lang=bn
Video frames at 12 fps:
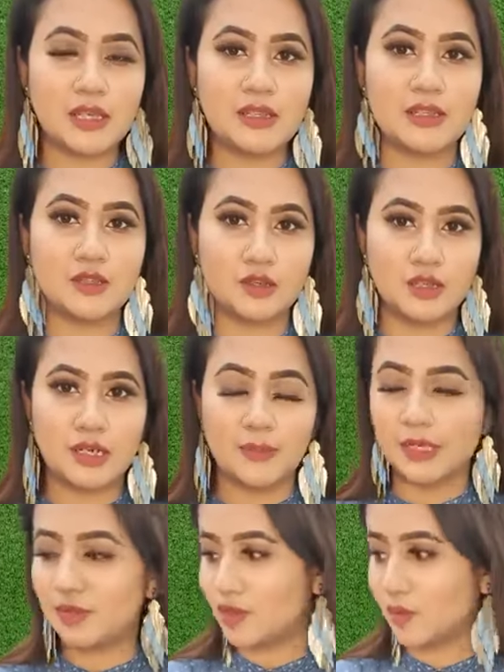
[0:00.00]
দিয়ে দিয়েছে অলরেডি
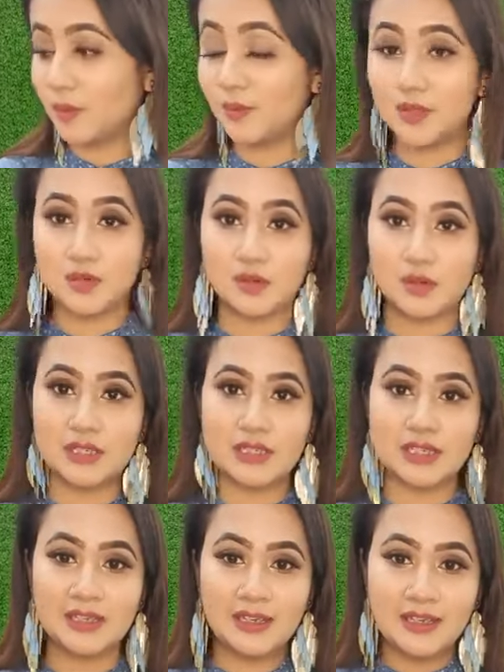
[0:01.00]
আমি একটা ছবি পোস্ট
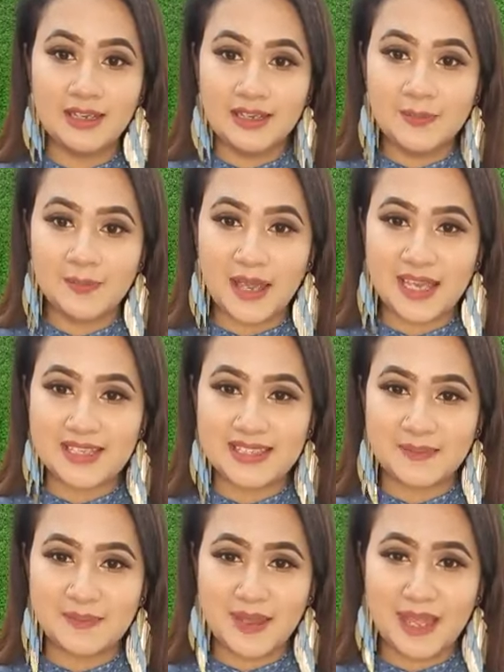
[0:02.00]
করেছি
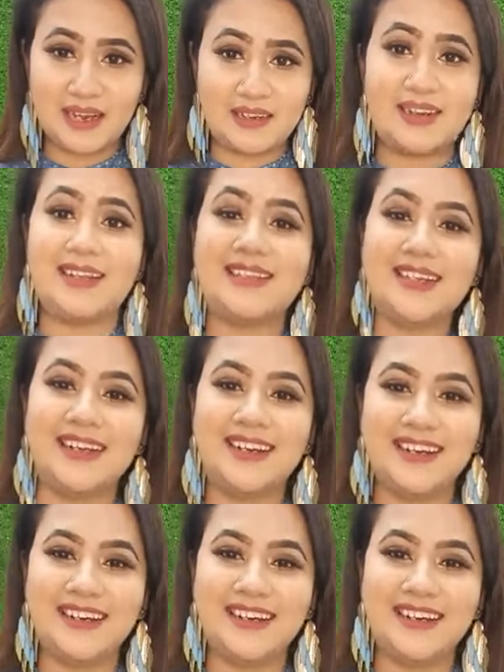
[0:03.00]
পেইজে বেল আচ্ছা